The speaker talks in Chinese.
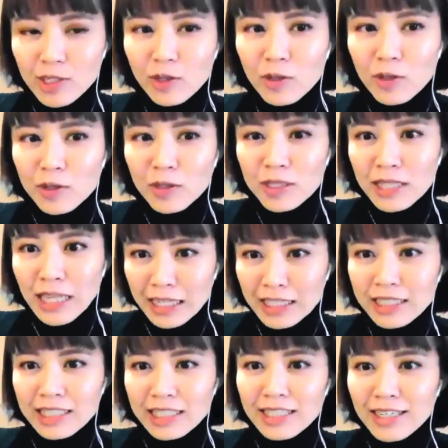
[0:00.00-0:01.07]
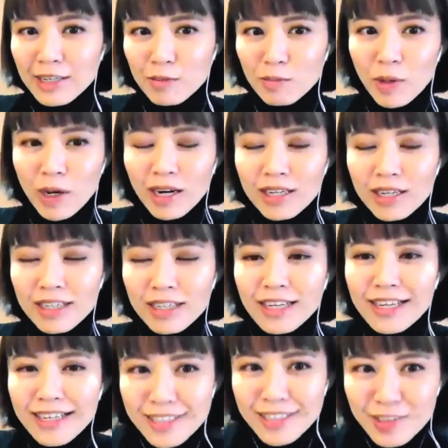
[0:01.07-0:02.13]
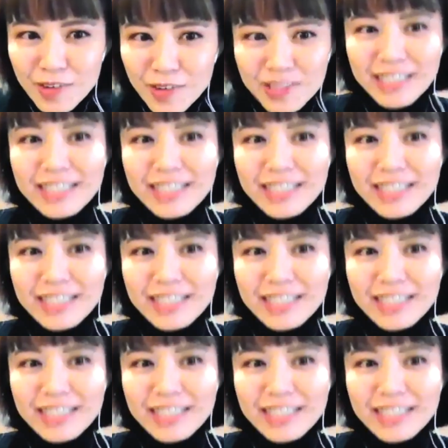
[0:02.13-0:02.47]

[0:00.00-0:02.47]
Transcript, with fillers: 都来得及，很棒。对，如果